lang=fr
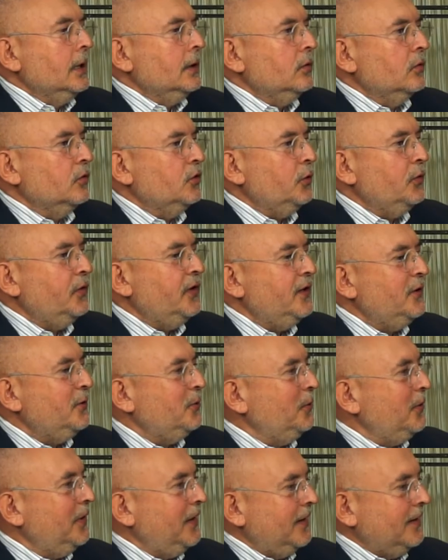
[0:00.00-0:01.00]
Donc ce
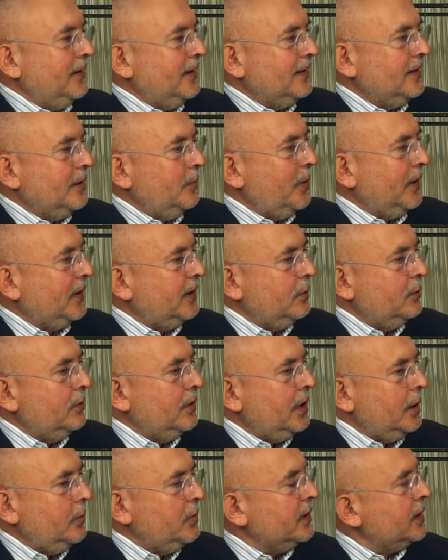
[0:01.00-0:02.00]
tissu qui est assez
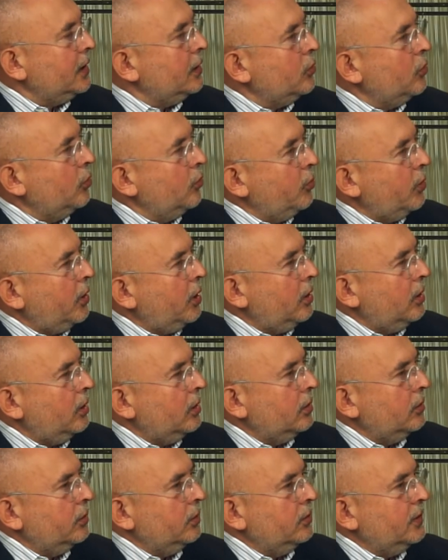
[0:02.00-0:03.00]
particulier puisqu'il
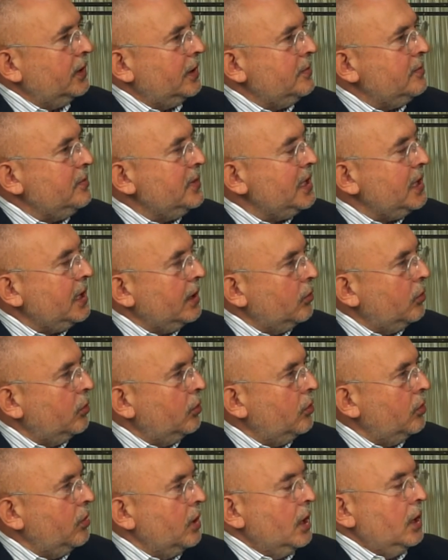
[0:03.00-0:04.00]
comprend euh, des
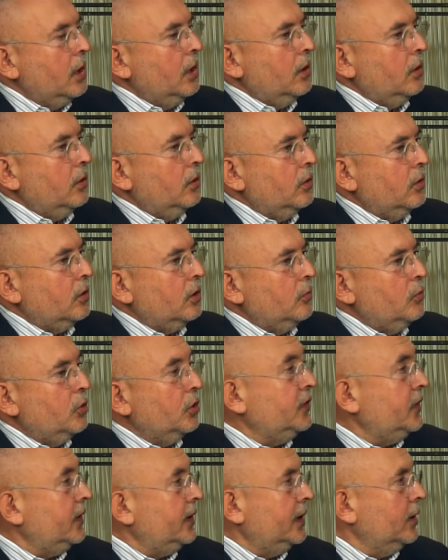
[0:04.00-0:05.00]
minéraux comme
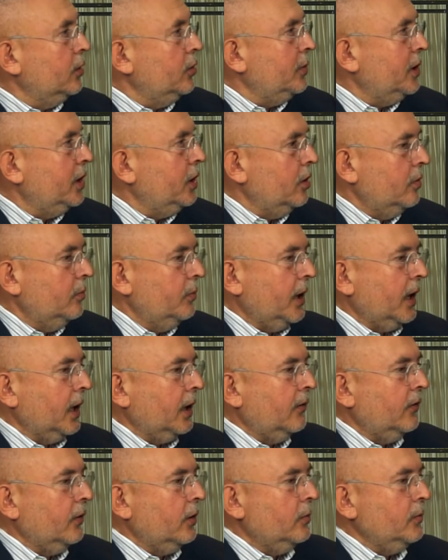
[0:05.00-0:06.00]
l'oxyde d'aluminium par
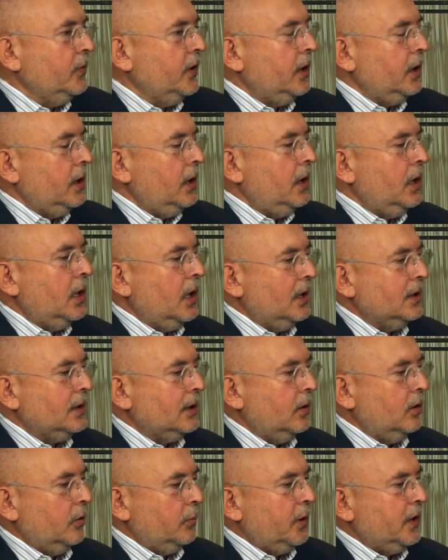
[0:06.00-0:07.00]
exemple qui grâce
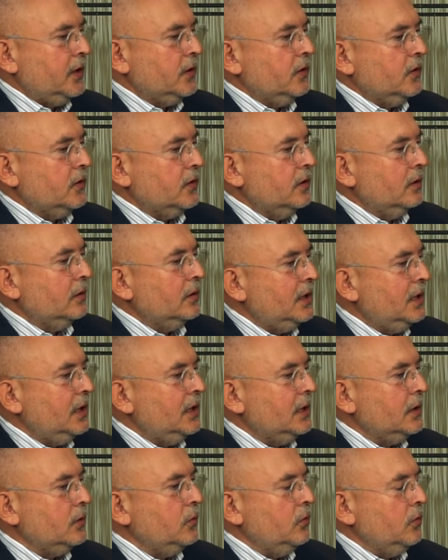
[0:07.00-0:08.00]
à leur présence dans le
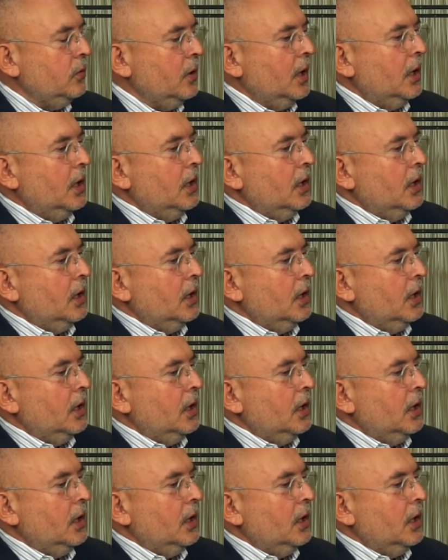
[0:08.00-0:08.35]
tissu